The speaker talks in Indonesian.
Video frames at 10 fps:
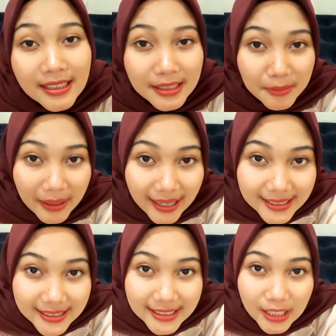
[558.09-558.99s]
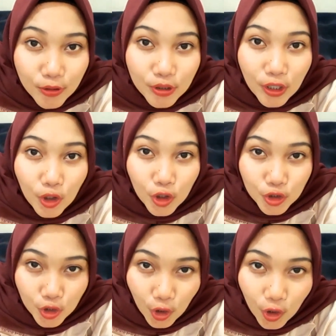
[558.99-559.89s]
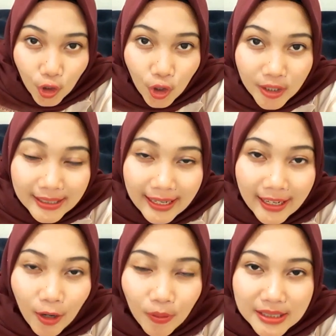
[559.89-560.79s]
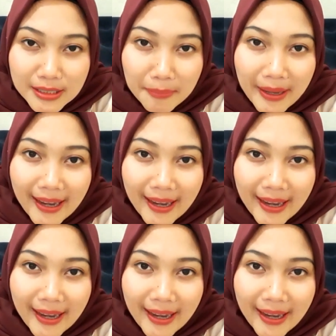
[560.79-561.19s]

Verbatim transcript: Terima kasih yang udah nonton dari awal sampai